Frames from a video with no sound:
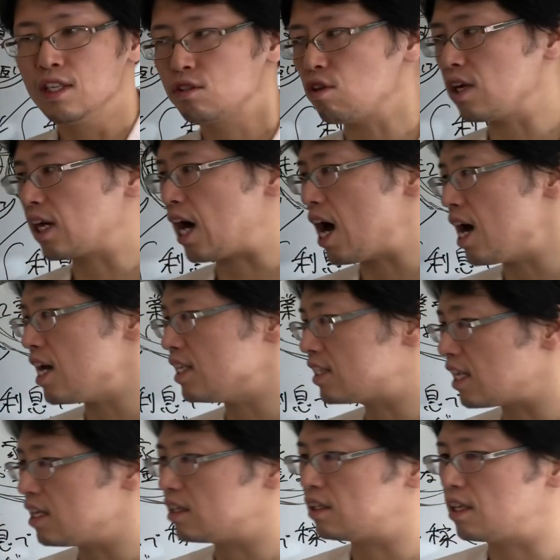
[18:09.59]
それ返
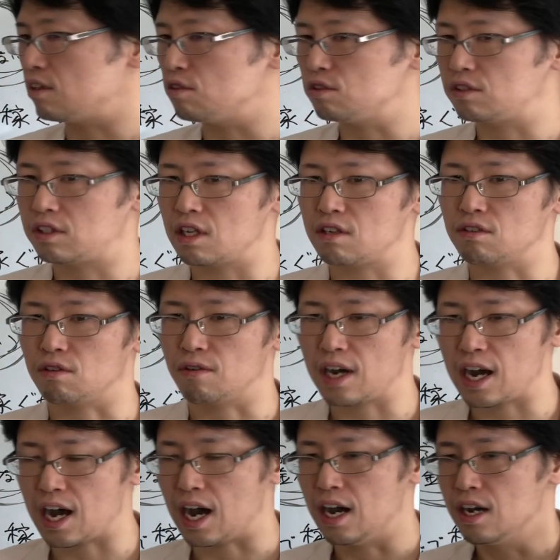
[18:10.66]
せって言ってるの
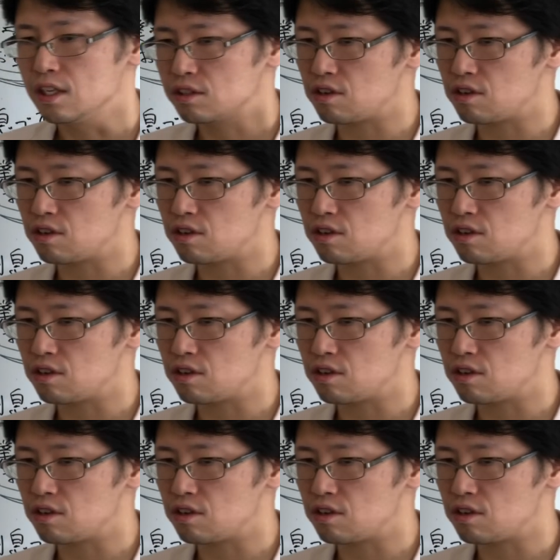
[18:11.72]
は、